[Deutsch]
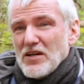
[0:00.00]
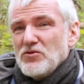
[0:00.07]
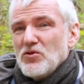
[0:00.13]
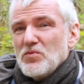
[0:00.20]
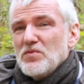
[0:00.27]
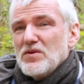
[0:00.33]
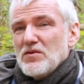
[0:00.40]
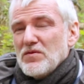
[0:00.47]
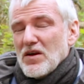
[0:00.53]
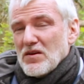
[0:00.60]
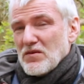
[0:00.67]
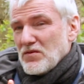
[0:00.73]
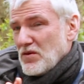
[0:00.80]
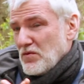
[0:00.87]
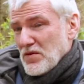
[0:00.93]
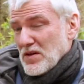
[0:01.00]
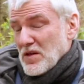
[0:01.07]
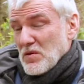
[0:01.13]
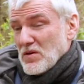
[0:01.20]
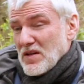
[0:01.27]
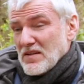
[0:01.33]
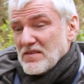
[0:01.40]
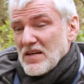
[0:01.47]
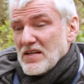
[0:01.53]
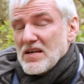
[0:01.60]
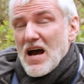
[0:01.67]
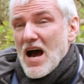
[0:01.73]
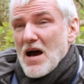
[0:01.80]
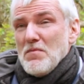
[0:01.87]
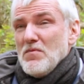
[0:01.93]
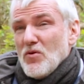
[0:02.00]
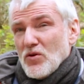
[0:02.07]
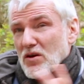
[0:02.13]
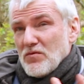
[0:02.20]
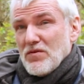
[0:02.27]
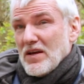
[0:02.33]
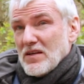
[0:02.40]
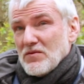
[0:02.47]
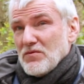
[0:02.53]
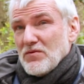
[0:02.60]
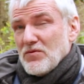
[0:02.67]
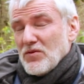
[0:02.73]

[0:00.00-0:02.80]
Waldtypen, die wir, die wir derzeit haben oder vielleicht